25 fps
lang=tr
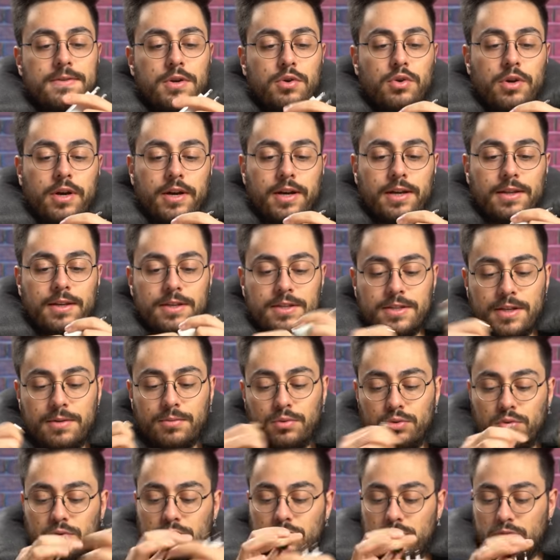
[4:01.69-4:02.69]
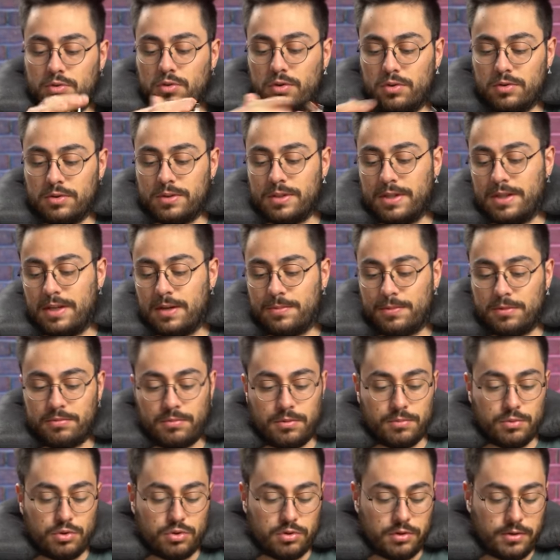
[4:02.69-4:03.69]
veriyor arkadaşlar. Bunun kontrolü
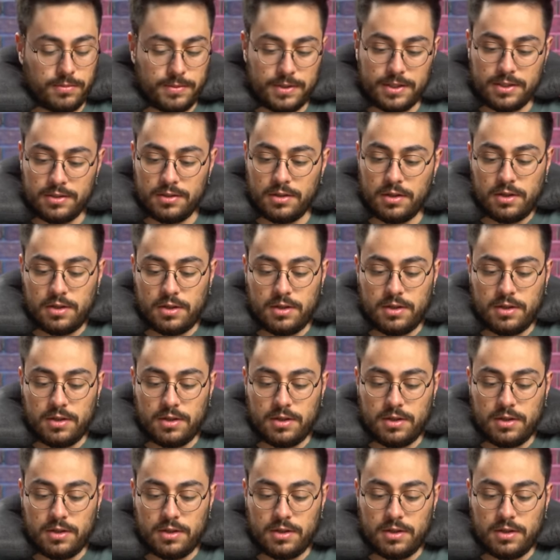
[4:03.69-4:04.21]
yapılmamış olabilir.